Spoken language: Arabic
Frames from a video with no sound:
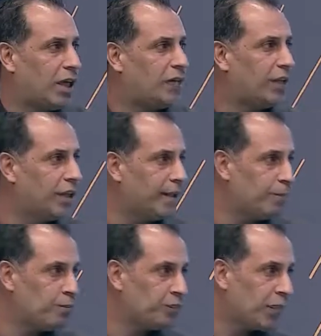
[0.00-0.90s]
على الفريق
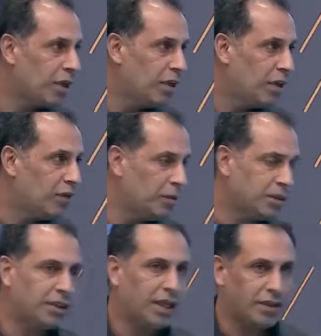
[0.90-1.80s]
فمن
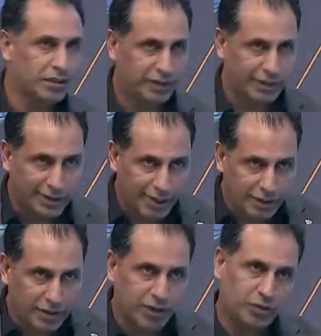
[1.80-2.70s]
طلع نشأت نزع
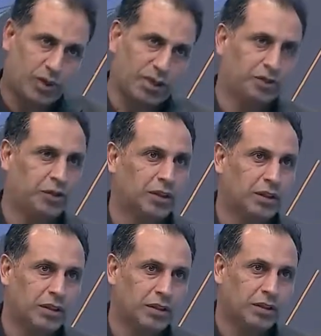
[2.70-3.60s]
الدريس وراد
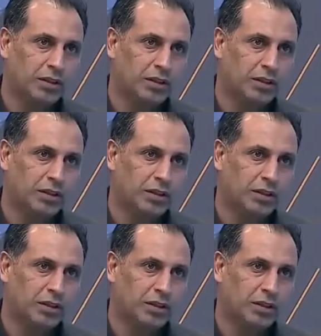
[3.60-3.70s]
يشقه